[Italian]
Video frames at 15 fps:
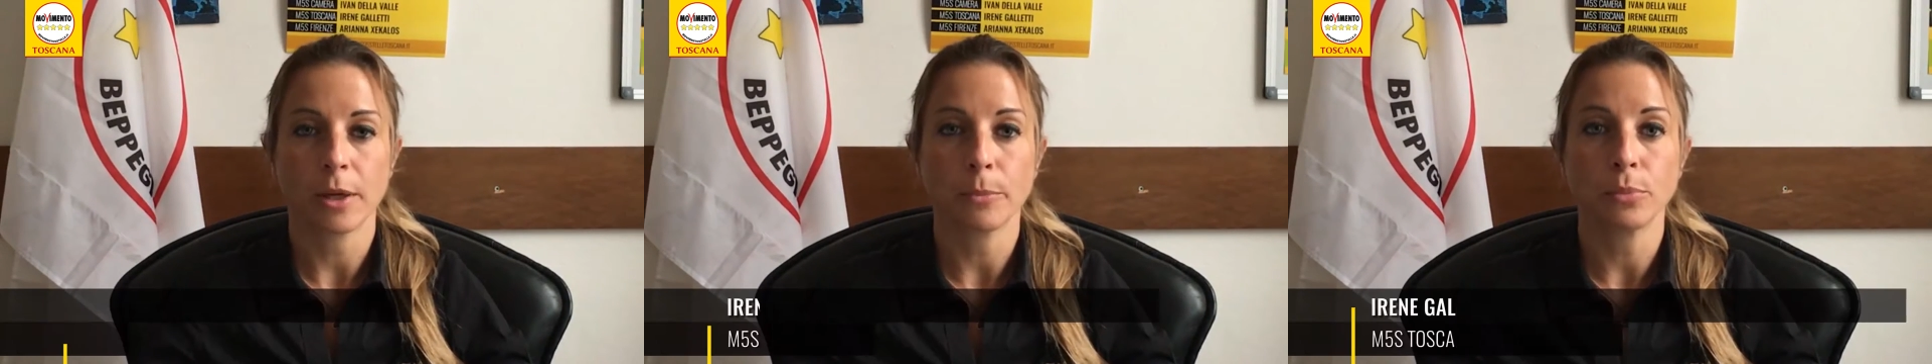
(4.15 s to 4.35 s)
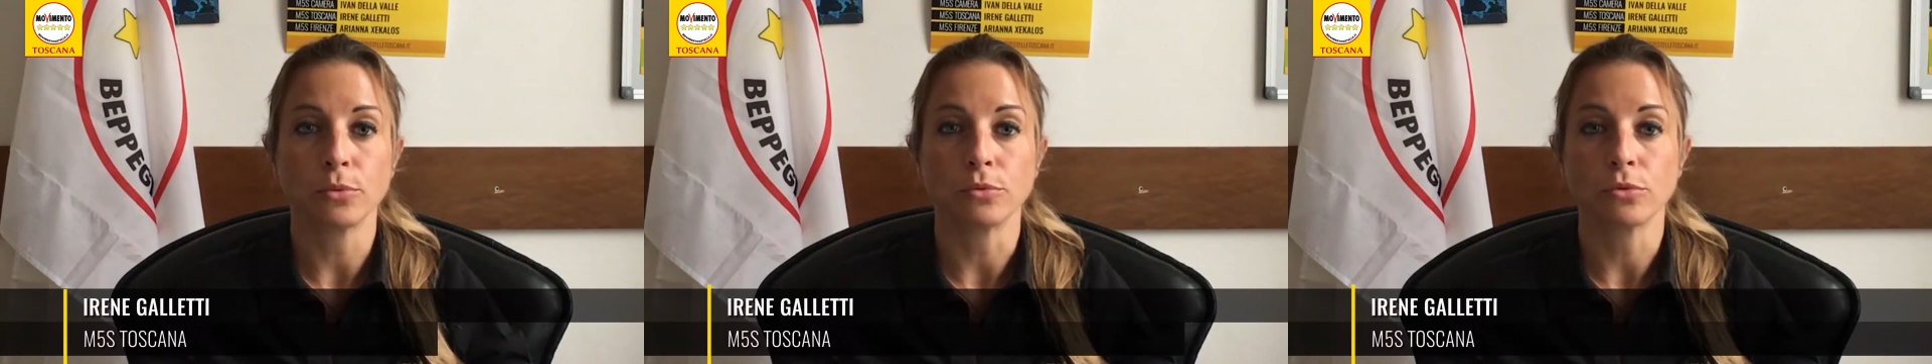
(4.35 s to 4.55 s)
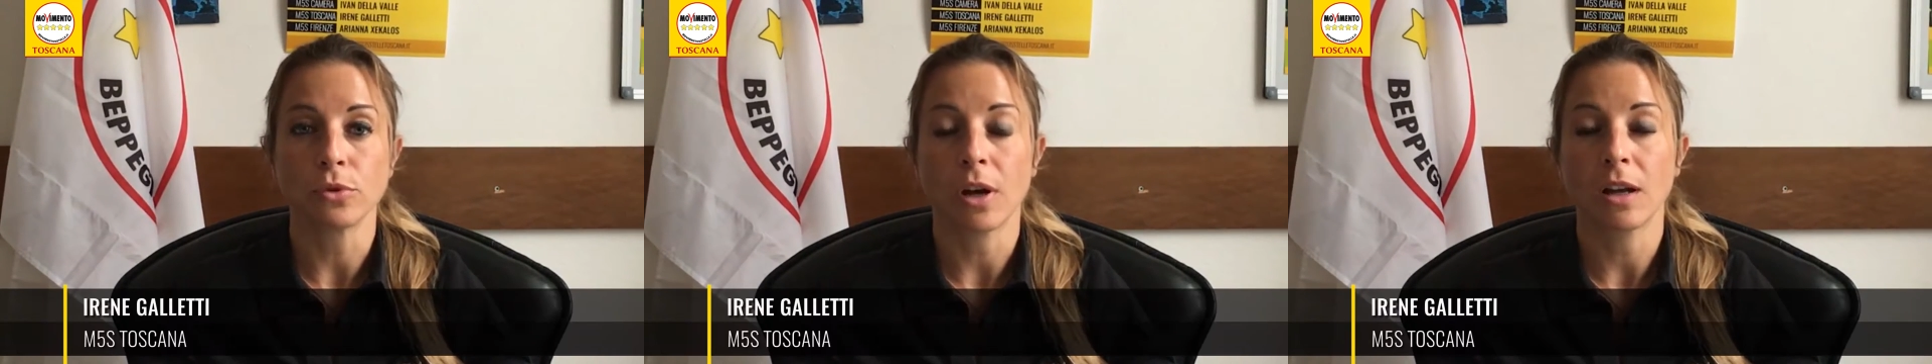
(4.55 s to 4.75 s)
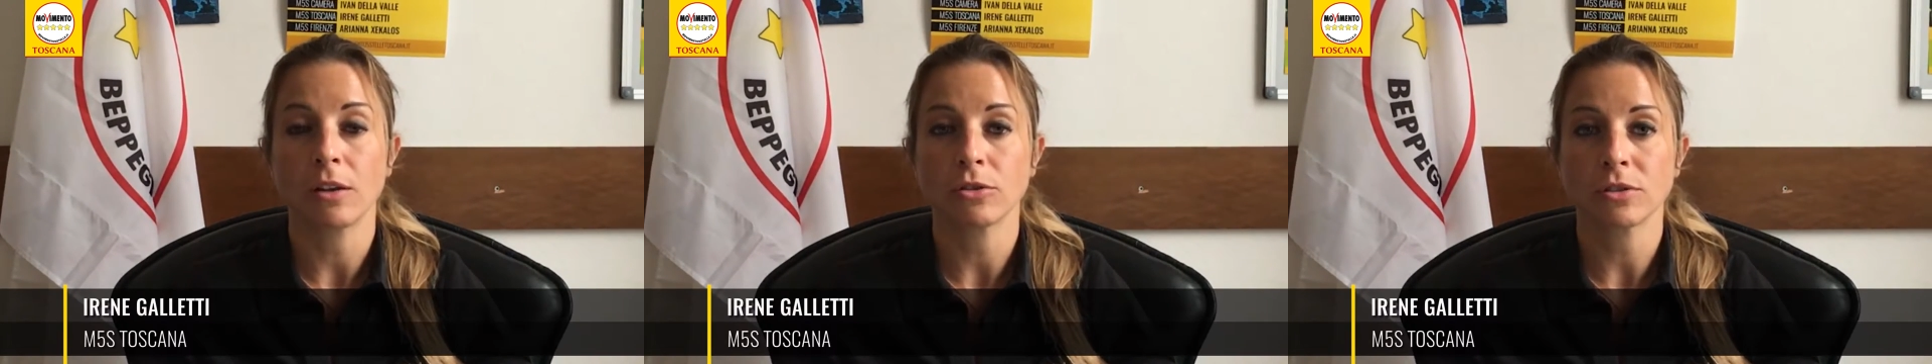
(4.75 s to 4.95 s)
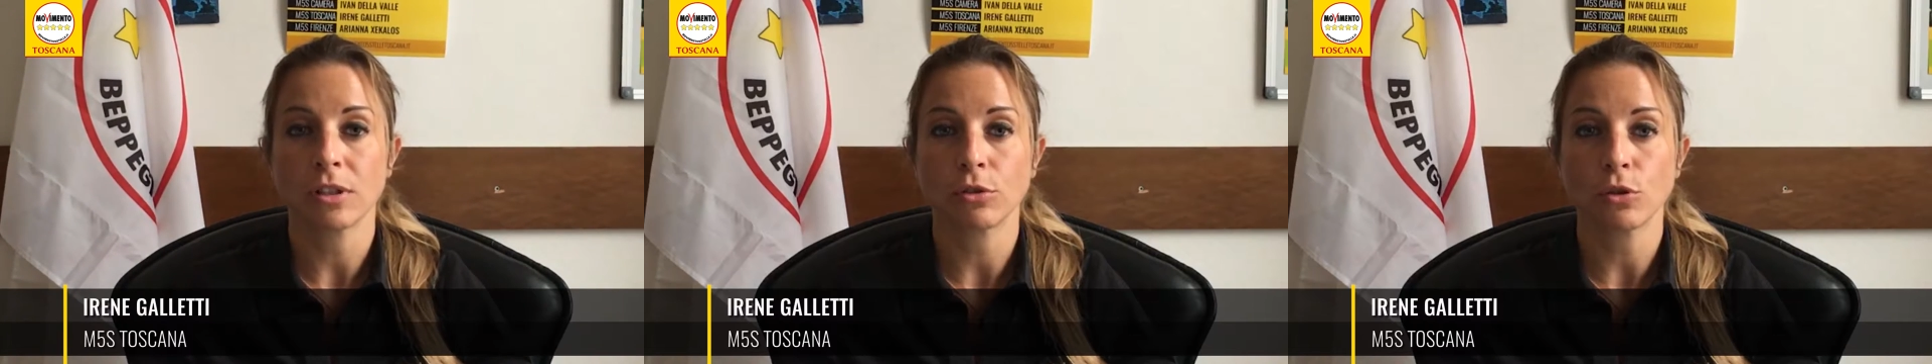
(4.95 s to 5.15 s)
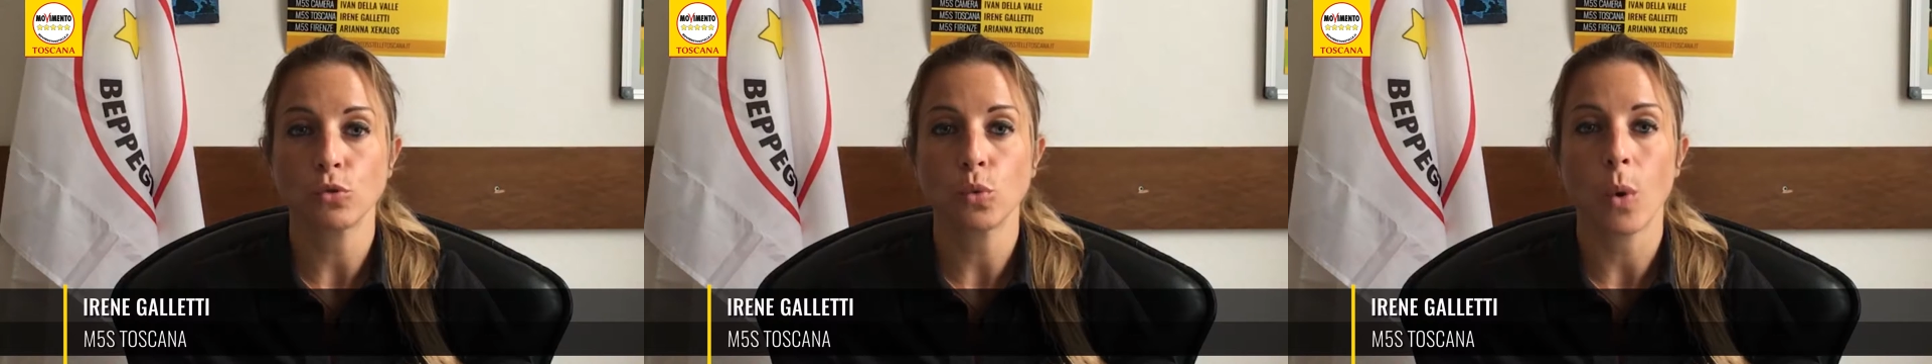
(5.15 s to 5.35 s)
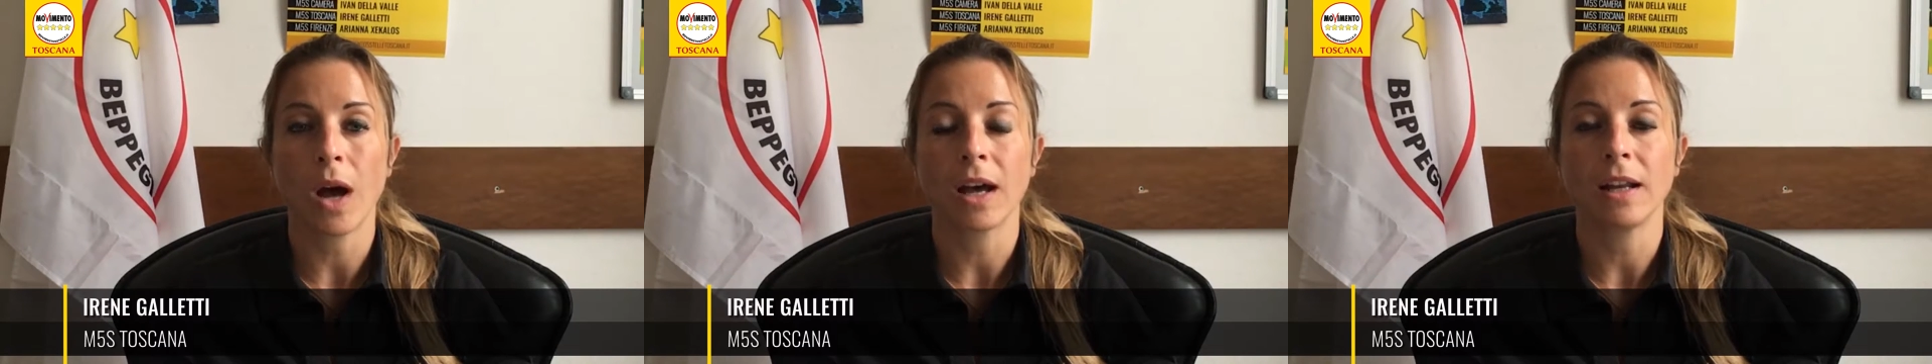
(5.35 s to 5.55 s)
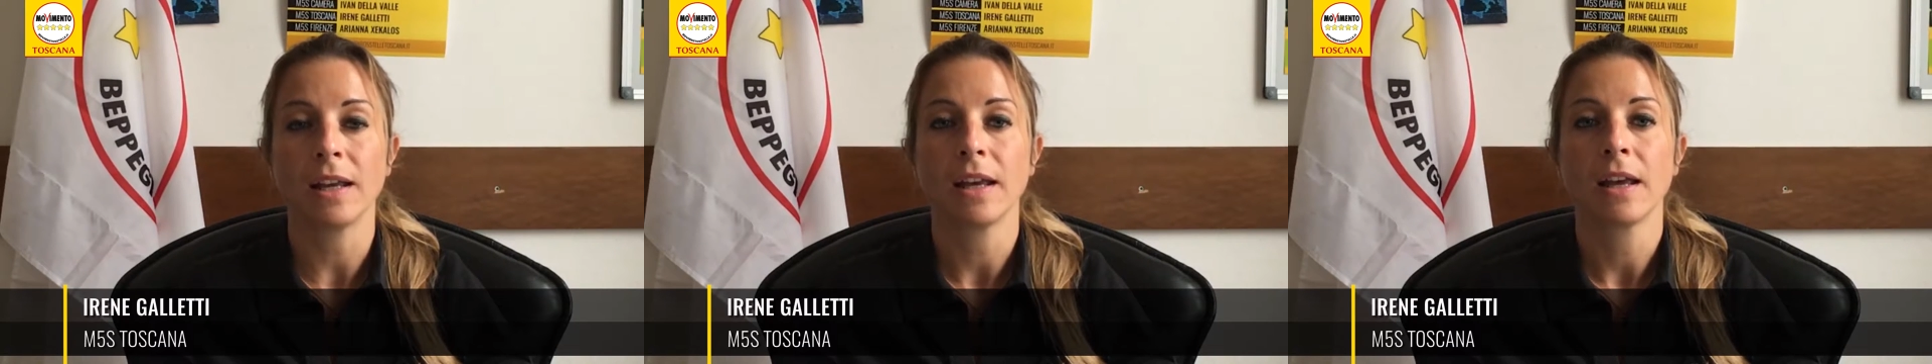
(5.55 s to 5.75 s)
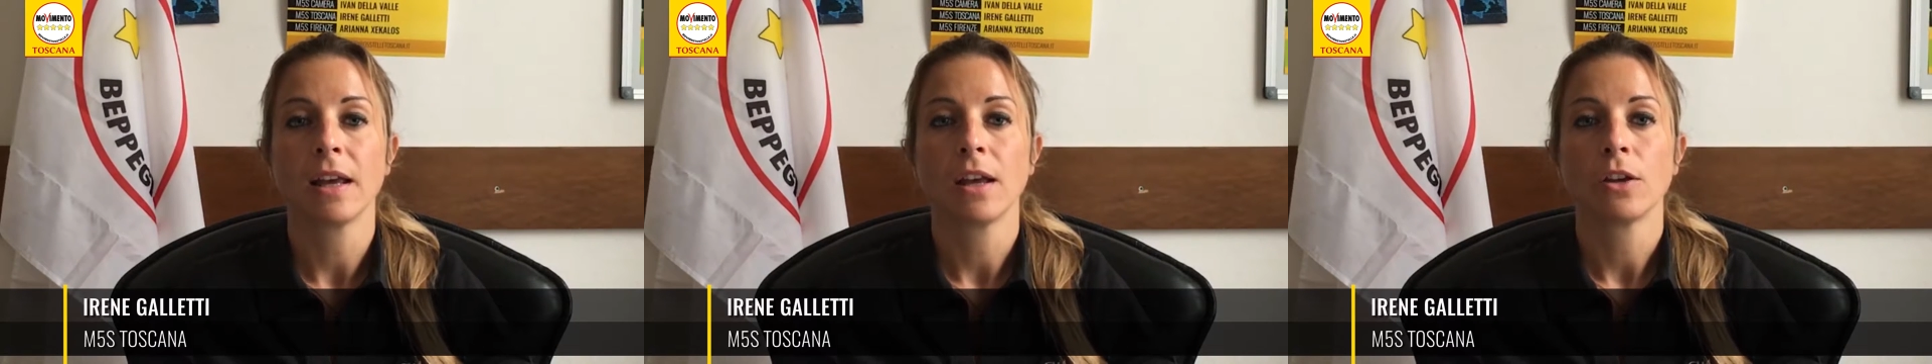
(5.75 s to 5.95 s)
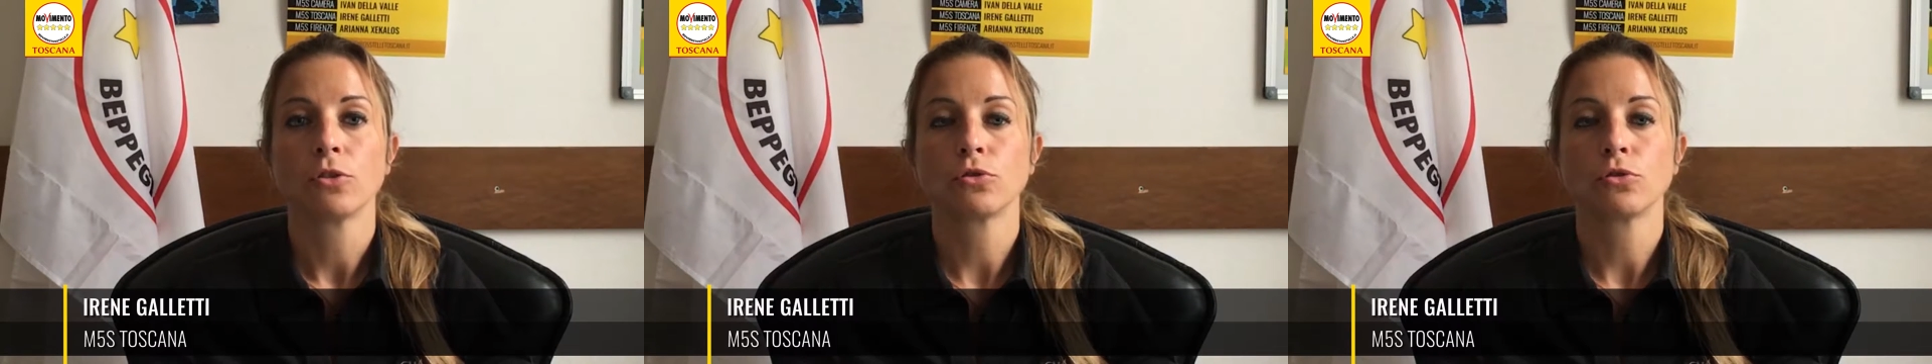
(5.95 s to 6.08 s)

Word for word: che appunto allo stato attuale